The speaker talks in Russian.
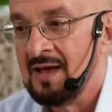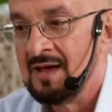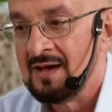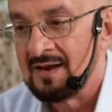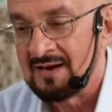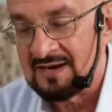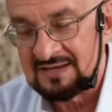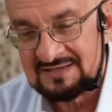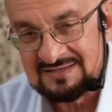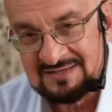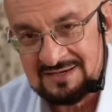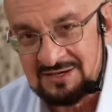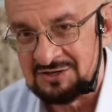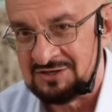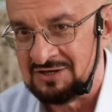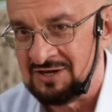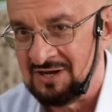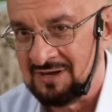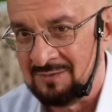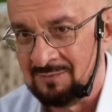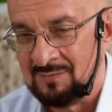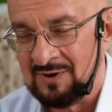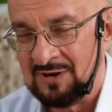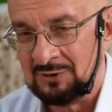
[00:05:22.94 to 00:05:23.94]

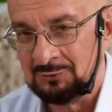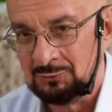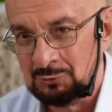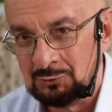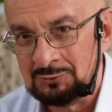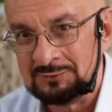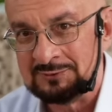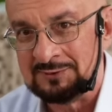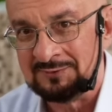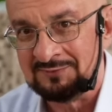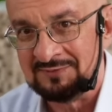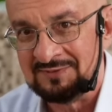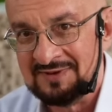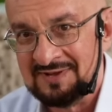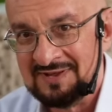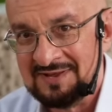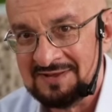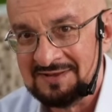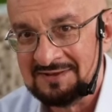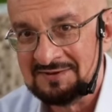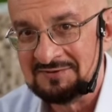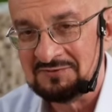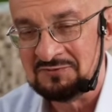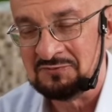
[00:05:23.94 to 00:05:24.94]
различных продуктов
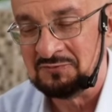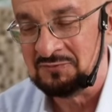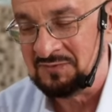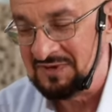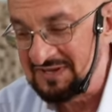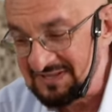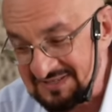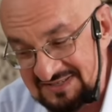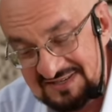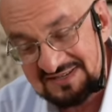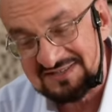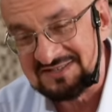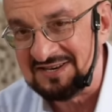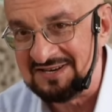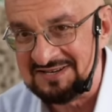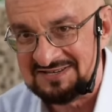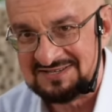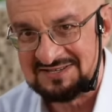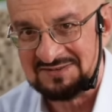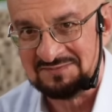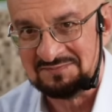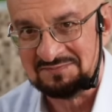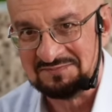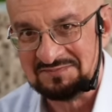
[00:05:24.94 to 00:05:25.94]
вместе с
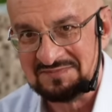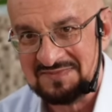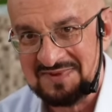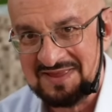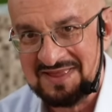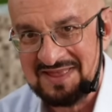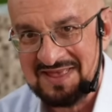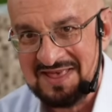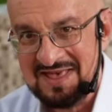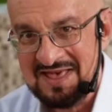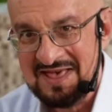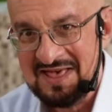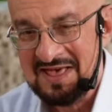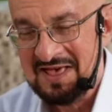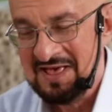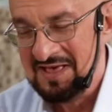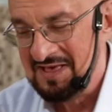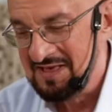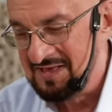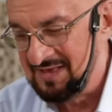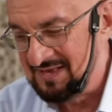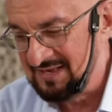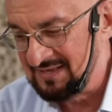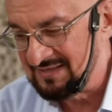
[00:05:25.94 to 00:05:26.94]
рисом.
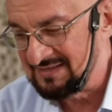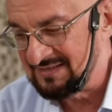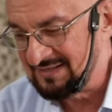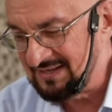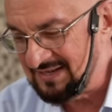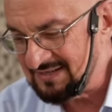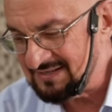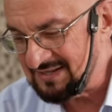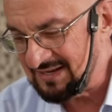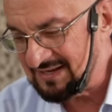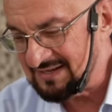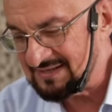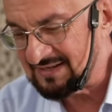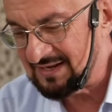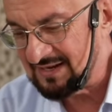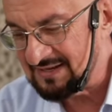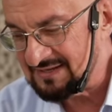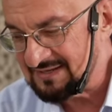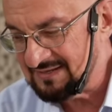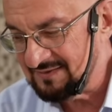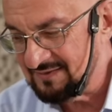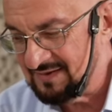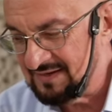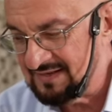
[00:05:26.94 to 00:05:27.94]
И здесь
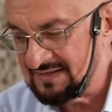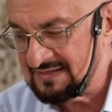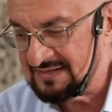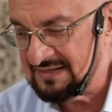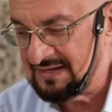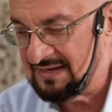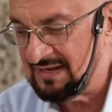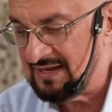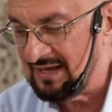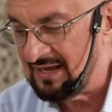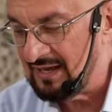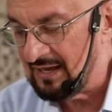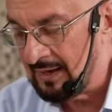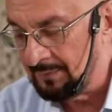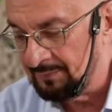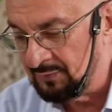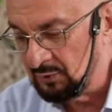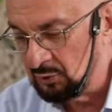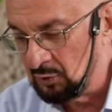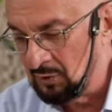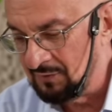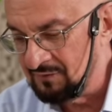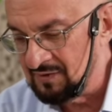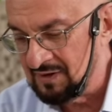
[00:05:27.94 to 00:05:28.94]
рассказывается о
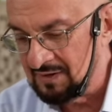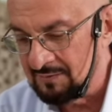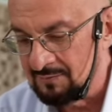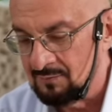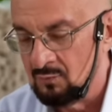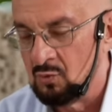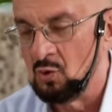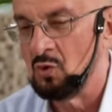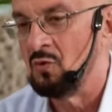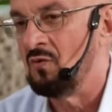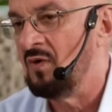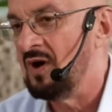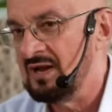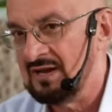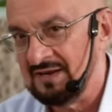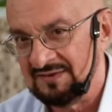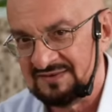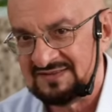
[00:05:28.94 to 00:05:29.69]
плове буквально